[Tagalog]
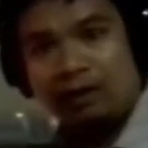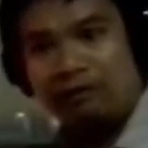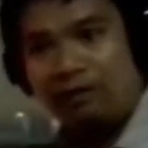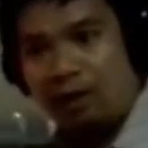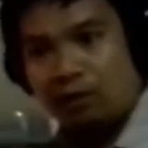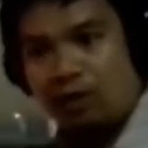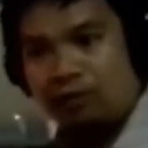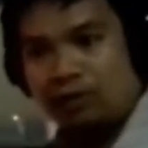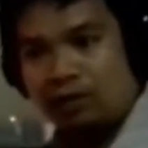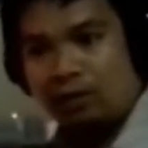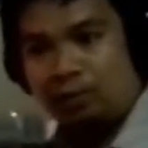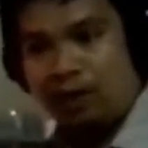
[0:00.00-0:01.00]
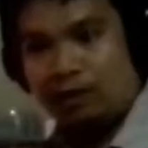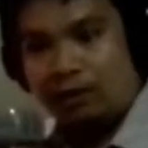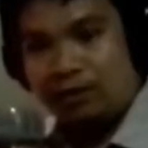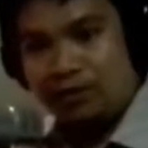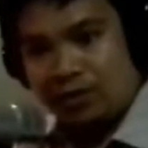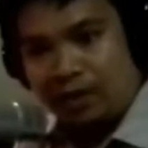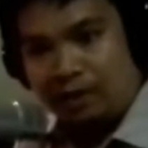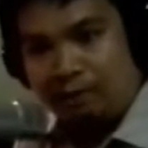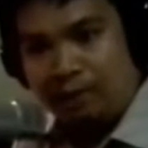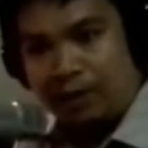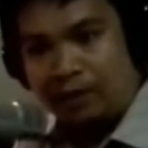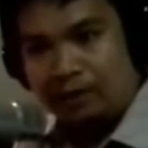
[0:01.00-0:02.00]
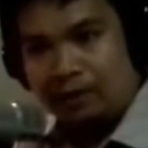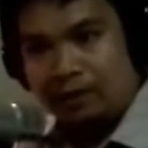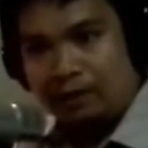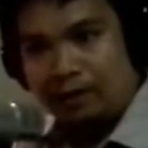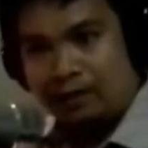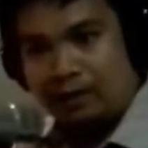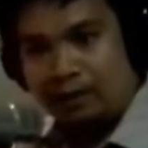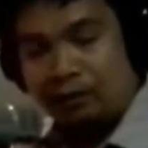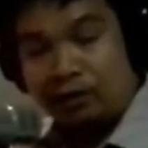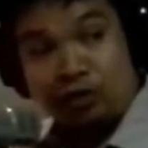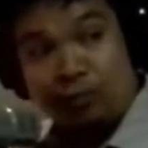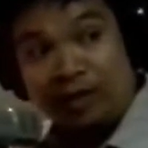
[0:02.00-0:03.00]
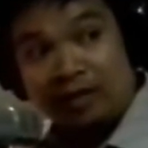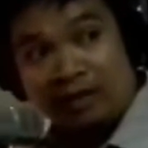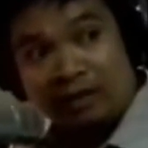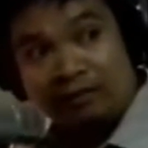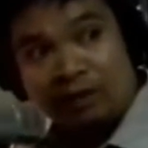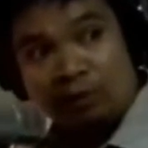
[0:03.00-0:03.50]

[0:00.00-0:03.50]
and they found out that the product is safe and uh, rejuvenative.